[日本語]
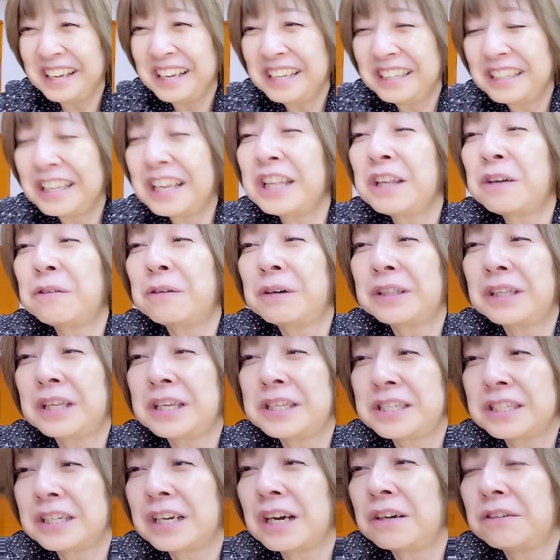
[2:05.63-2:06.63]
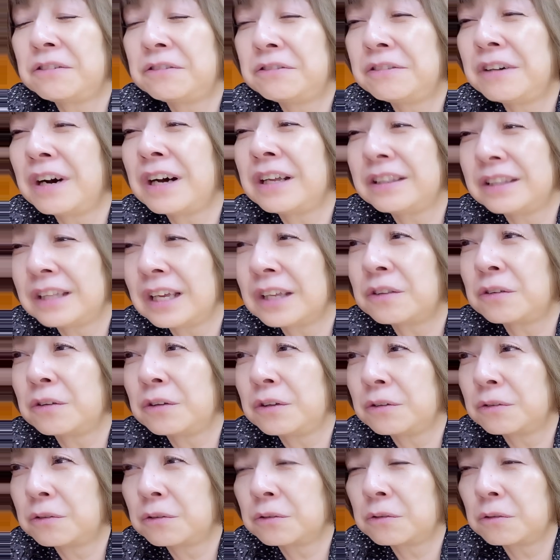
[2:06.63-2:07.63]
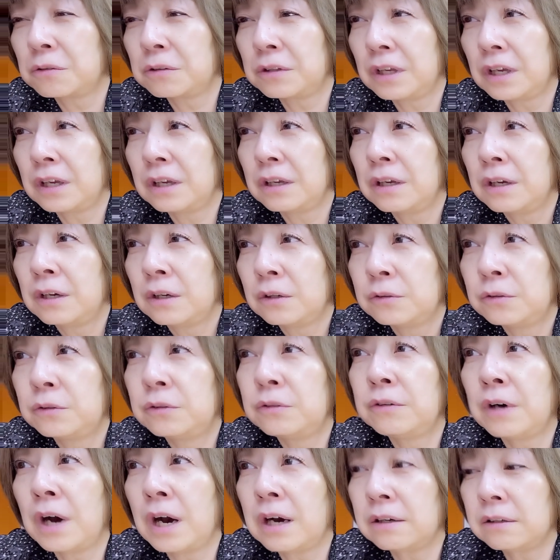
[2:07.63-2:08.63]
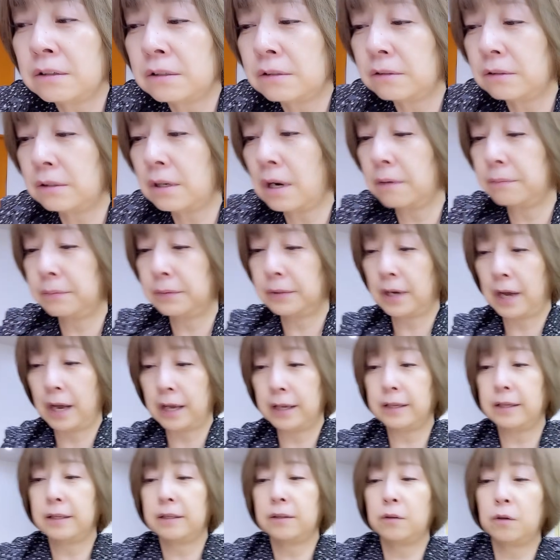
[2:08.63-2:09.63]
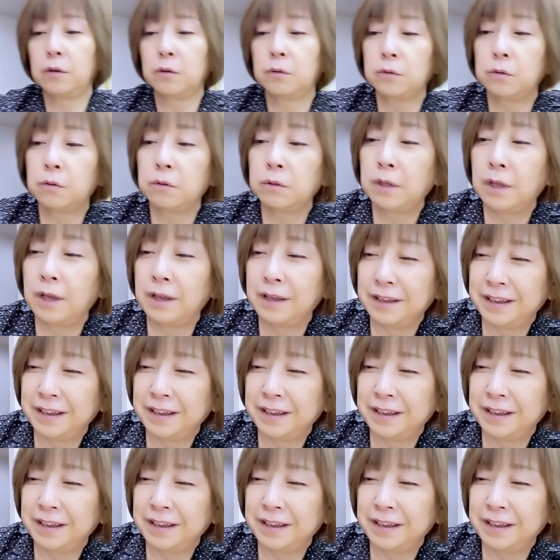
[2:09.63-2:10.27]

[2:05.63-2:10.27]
ただ私が不安だということで、不安クラブ。はい、ということで。